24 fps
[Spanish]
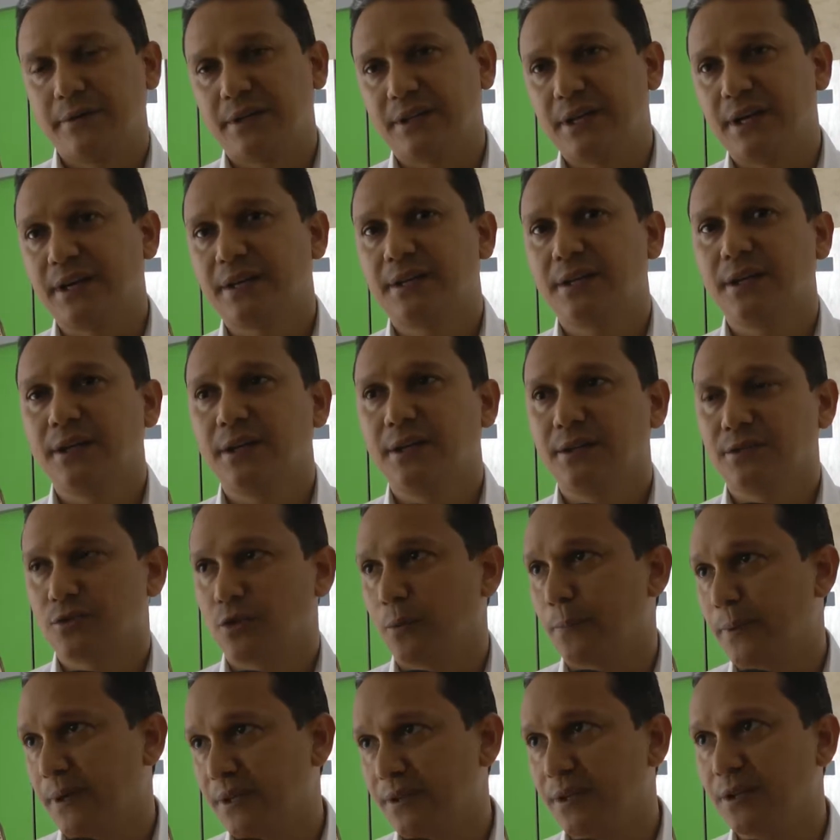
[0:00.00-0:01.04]
verdad es que
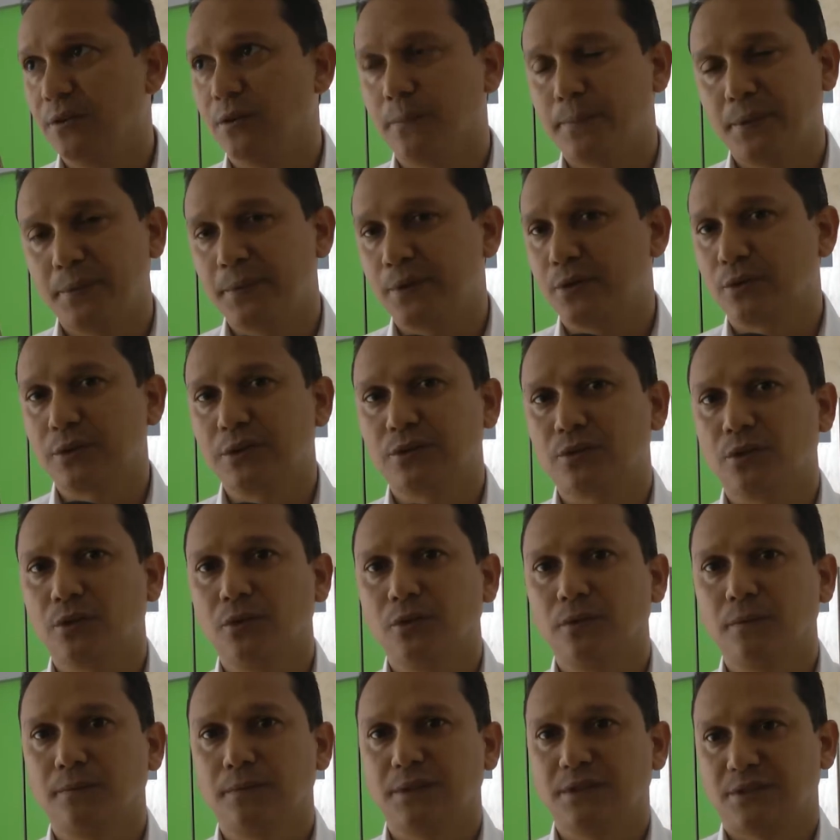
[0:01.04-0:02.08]
sorprendido primero que
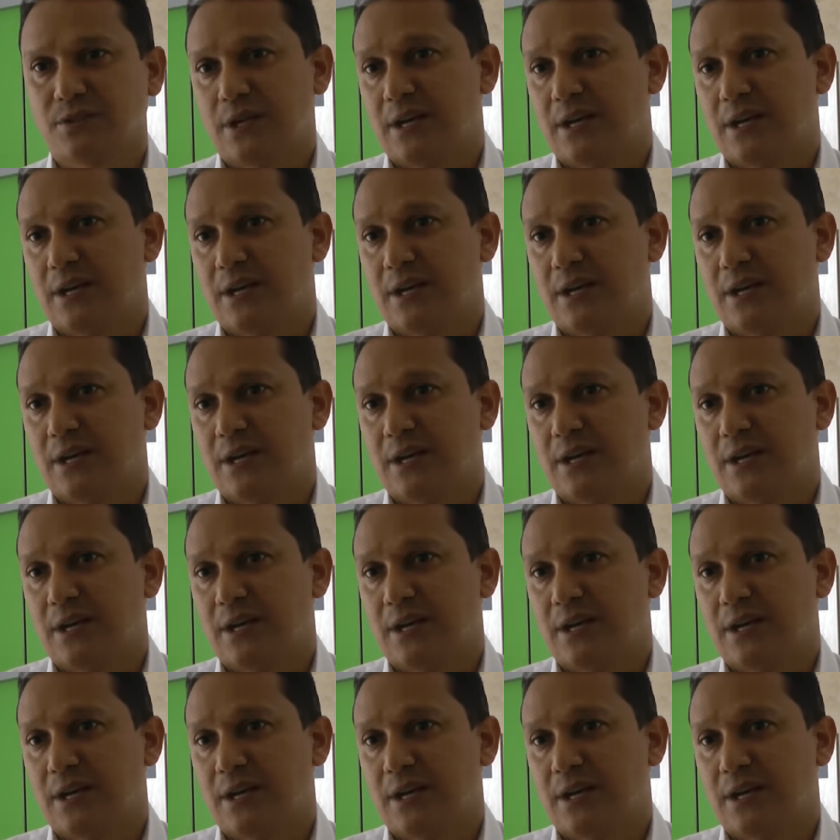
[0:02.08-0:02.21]
todo,